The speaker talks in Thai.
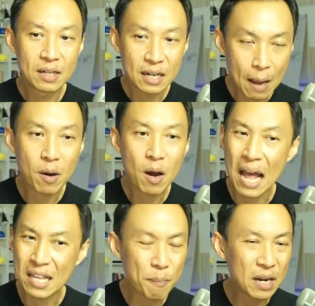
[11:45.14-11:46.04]
นะครับก็
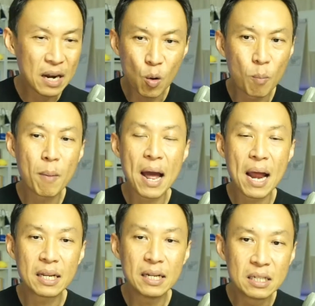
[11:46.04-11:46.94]
อาจจะเป็นอารมณ์ประ
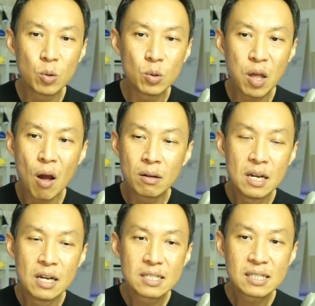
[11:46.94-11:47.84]
มาณนี้หรือคุณต้อง
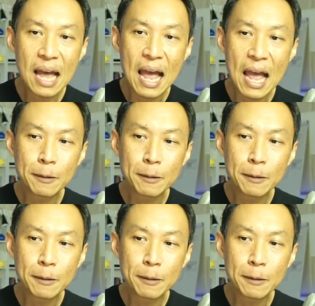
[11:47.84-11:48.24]
ส